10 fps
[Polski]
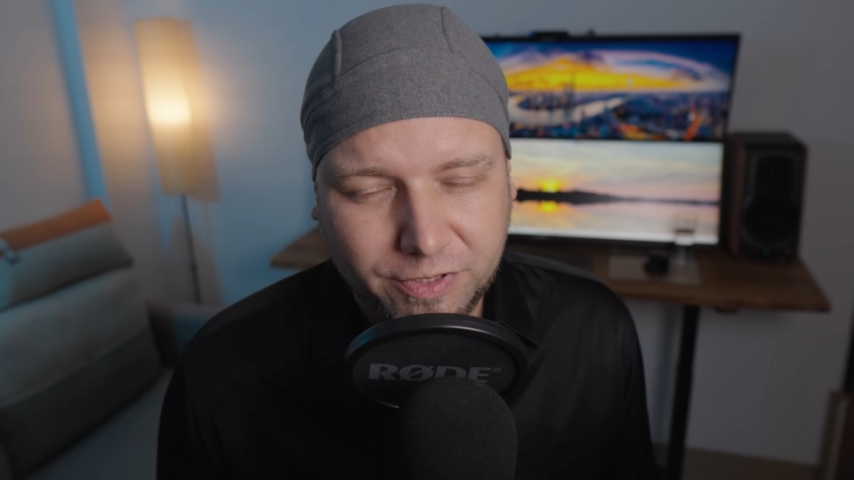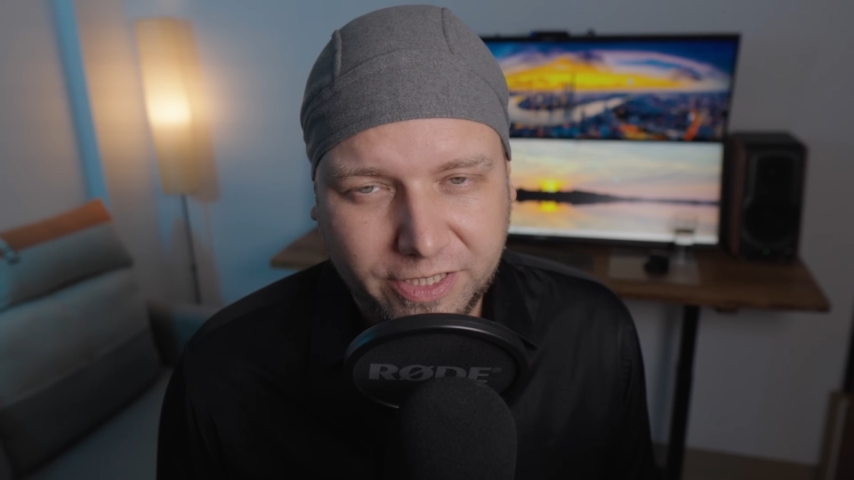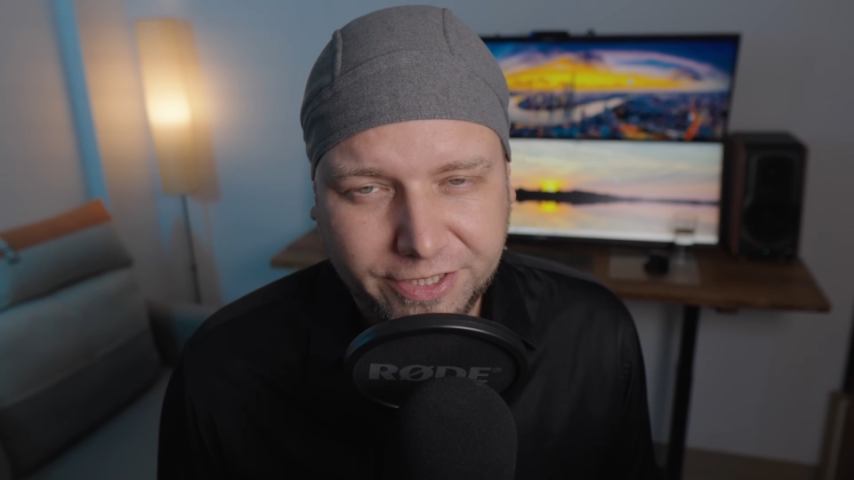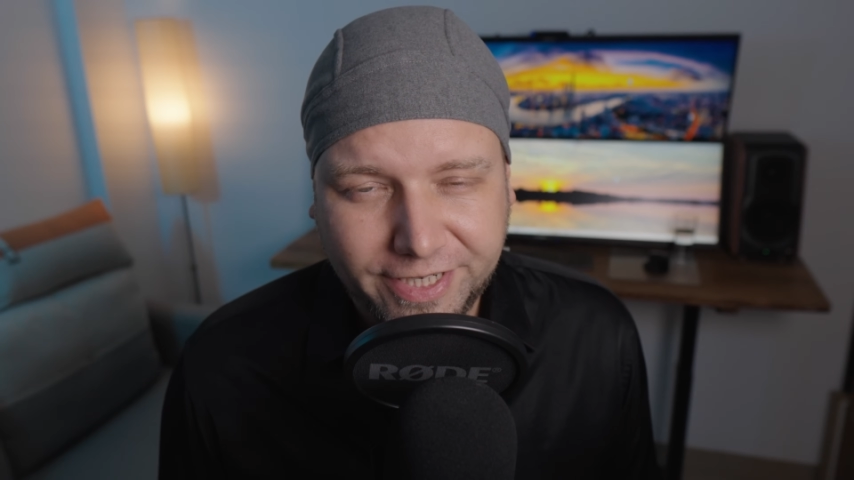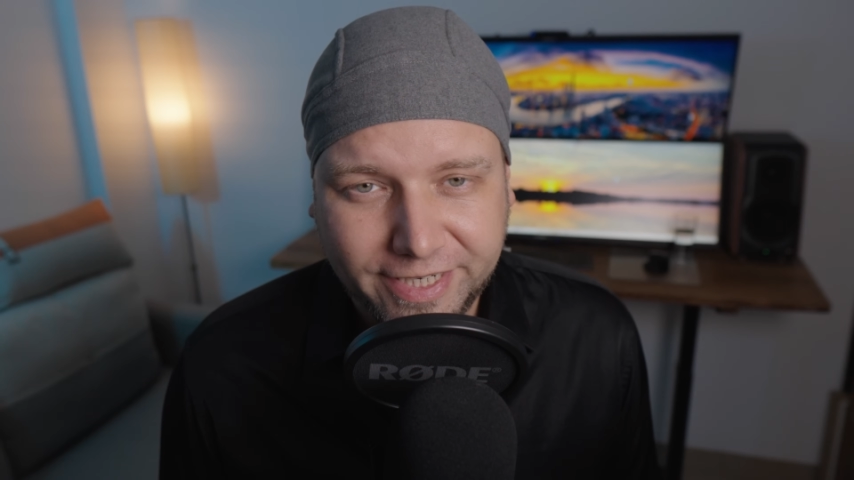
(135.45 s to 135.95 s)

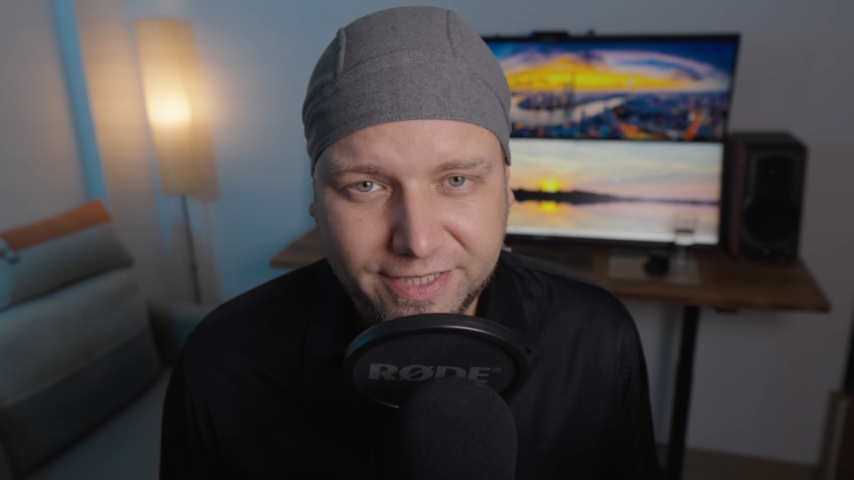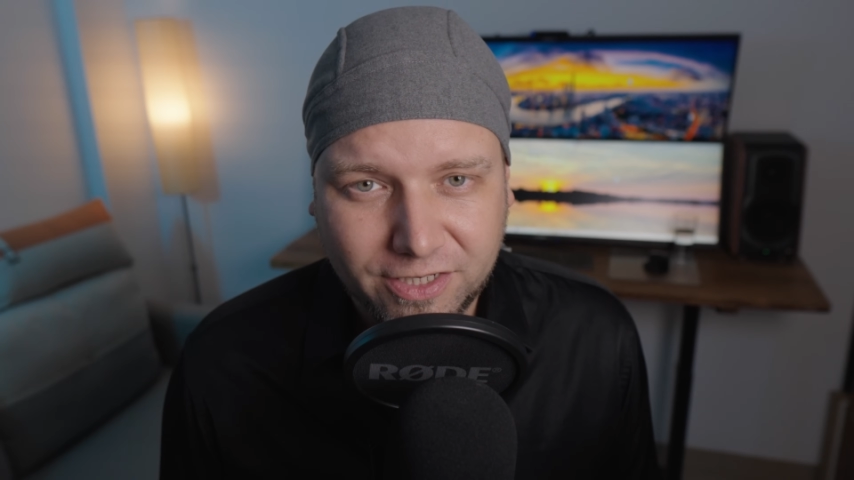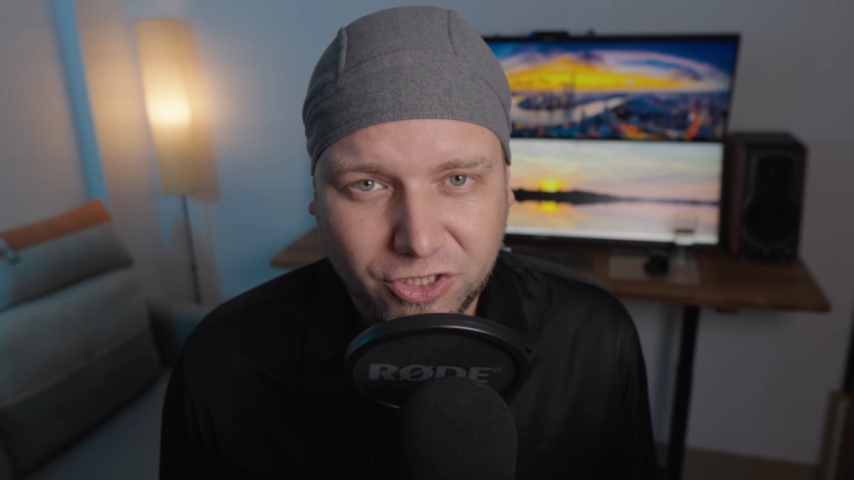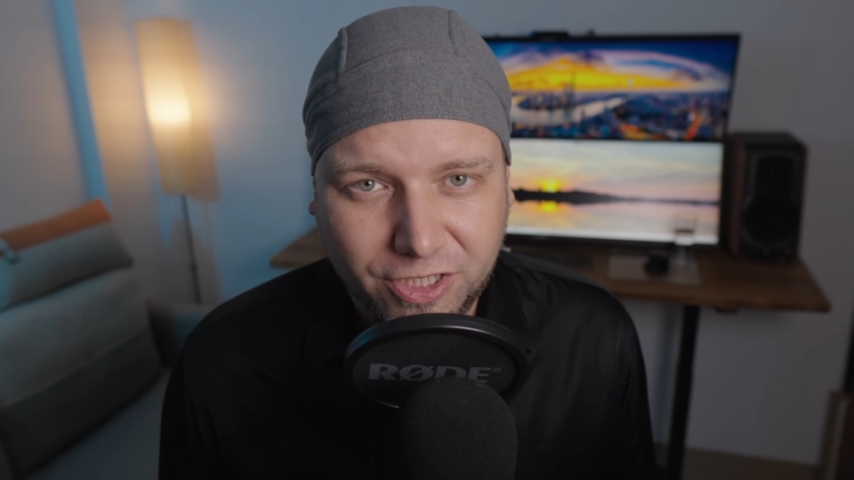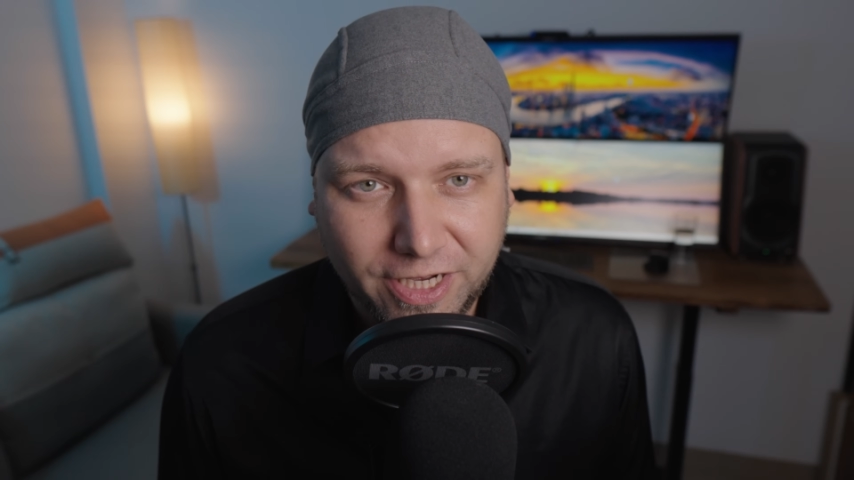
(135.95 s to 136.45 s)

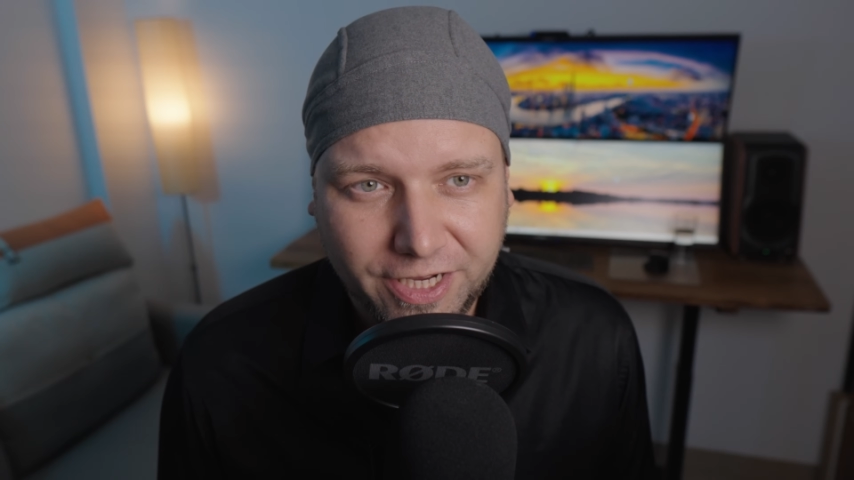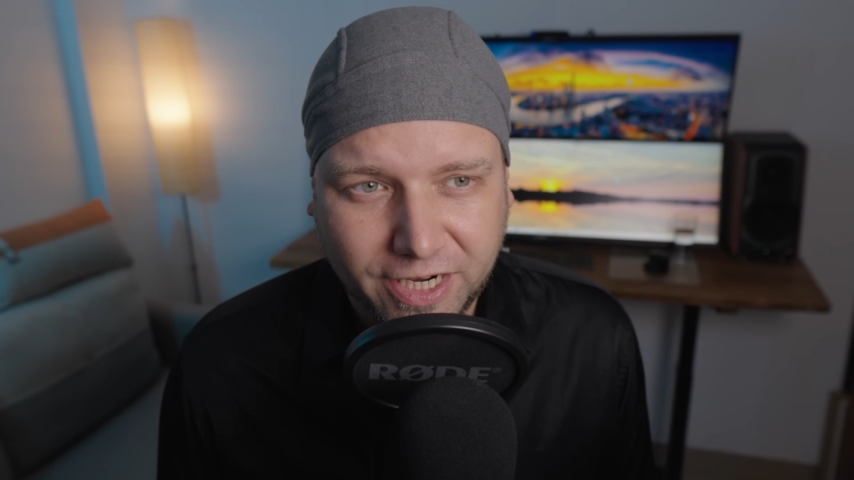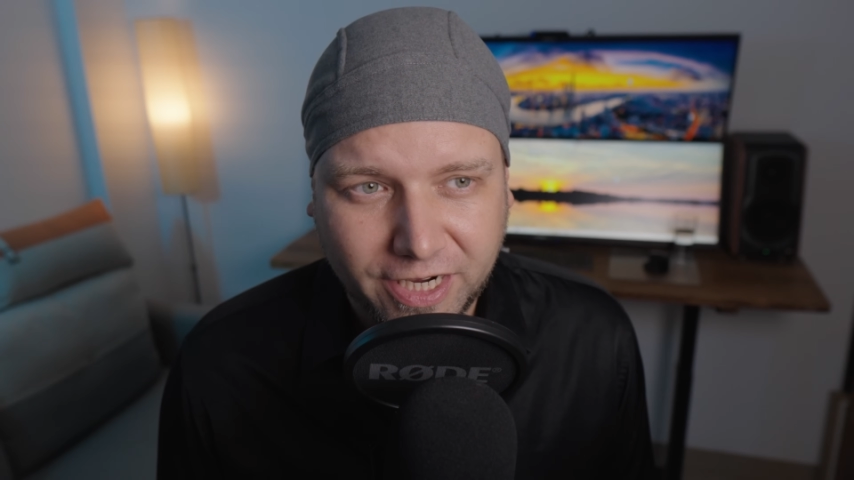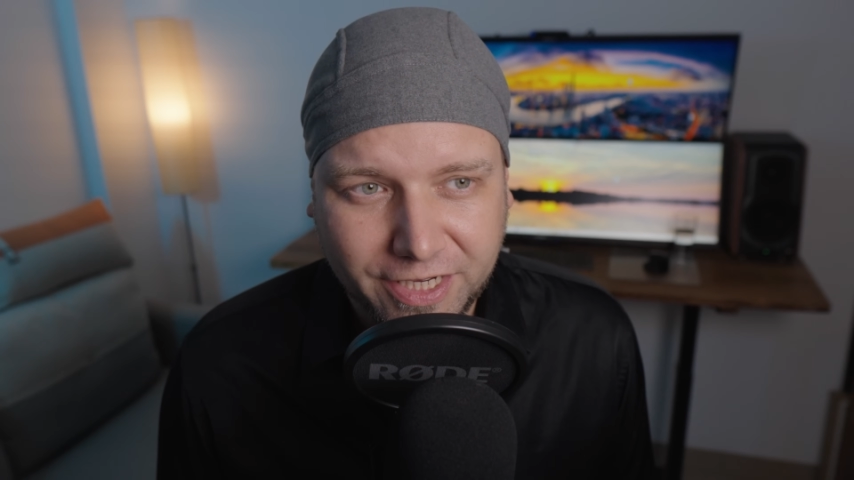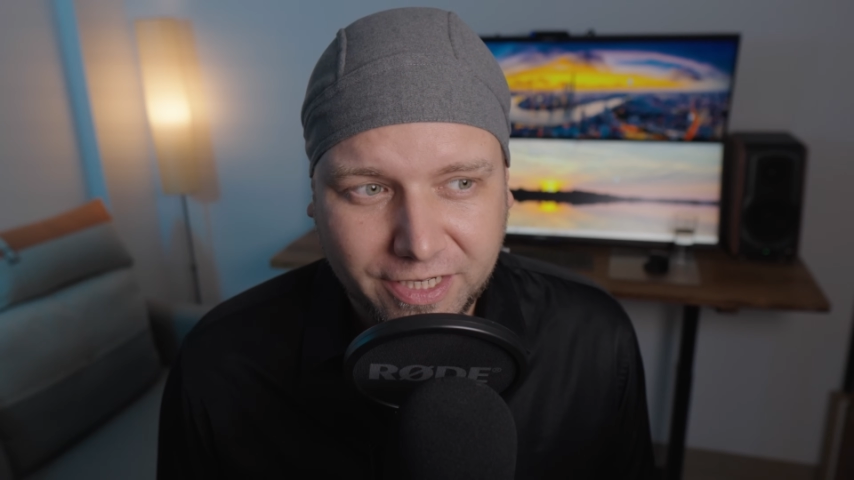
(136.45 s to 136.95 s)
inteligencję, czyli
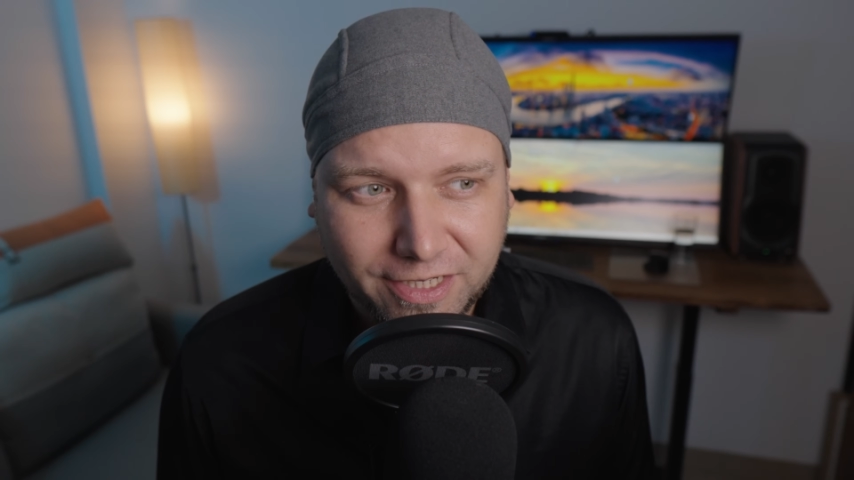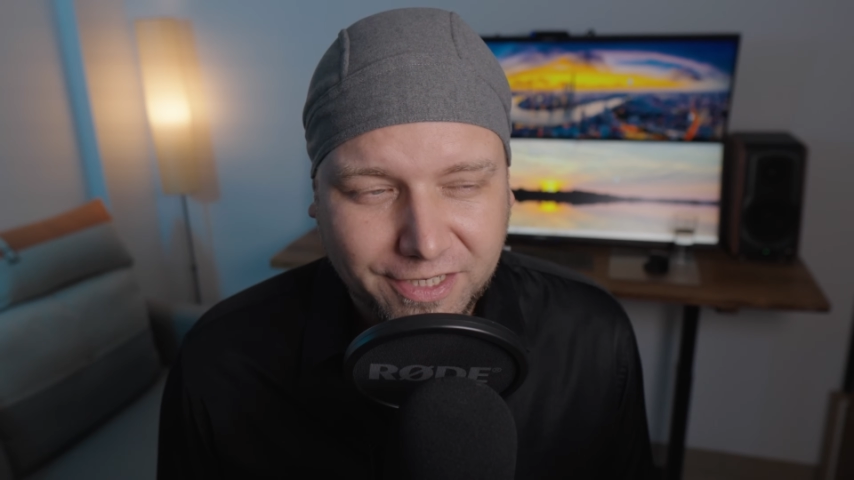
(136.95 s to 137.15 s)
AI.